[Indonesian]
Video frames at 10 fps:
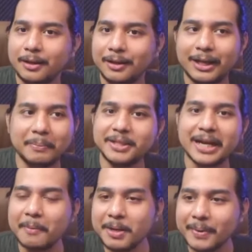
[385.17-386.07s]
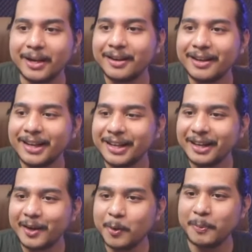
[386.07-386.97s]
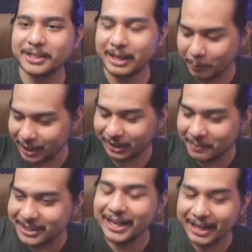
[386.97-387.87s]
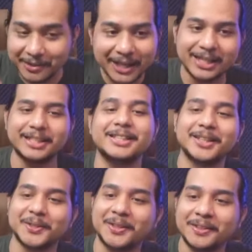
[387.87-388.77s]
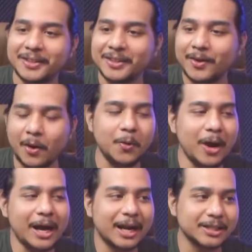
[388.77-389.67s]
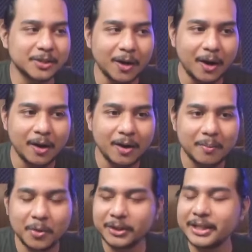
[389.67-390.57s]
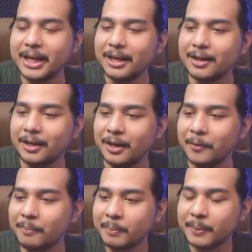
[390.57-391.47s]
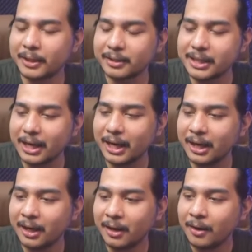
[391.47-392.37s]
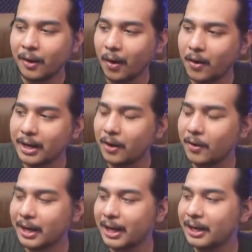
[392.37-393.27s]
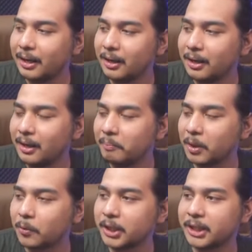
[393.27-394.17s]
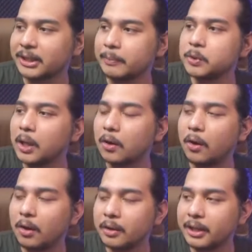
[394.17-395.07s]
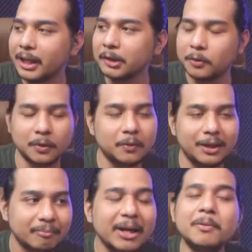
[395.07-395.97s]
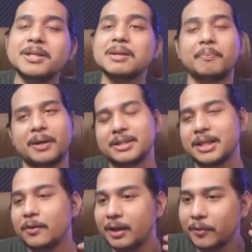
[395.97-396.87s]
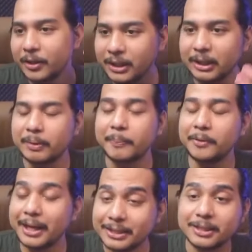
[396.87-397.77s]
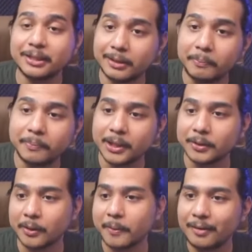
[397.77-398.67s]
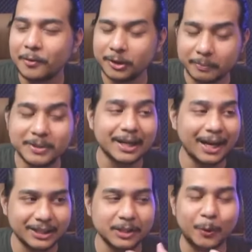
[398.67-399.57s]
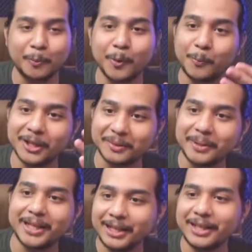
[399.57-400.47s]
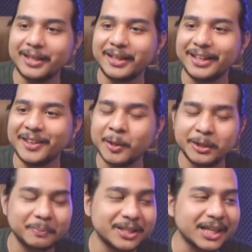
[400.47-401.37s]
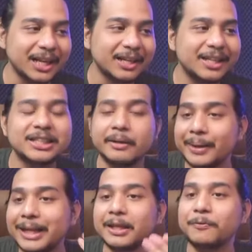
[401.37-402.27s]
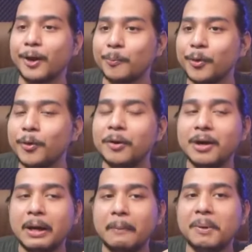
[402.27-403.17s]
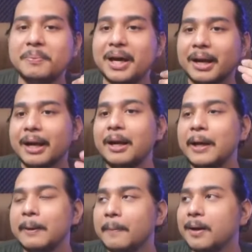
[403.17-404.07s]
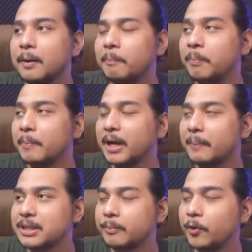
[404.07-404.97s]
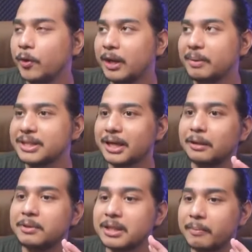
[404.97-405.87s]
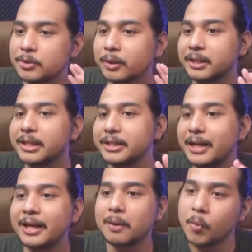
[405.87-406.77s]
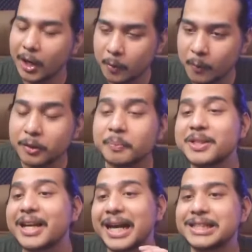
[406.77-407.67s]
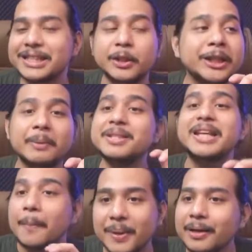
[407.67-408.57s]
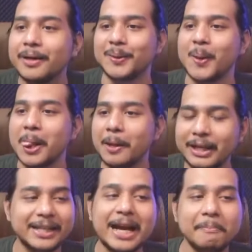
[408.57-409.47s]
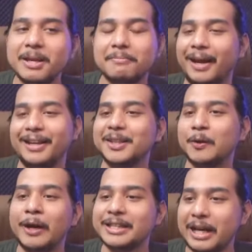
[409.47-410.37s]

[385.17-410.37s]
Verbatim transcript: nggak menjamin men lu bisa punya temen Cina dan lu rasis gitu oh gue nggak rasis kok buktinya uh, eh, gue memperkerjakan orang-orang e, berkulit hitam juga kok di kantor gue. Men lo bisa mempekerjakan orang kulit hitam tapi lo rasis tetap gitu loh. lo tetap bisa rasis walaupun lo punya temen ini. lo tetap bisa diskriminatif walaupun lo membiarkan e, berbagai macam golongan masyarakat bisa masuk kerja jadi anak buah lo, lo tetap bisa rasis. Itu tidak menjamin gitu. Gak jamin men gitu loh, gak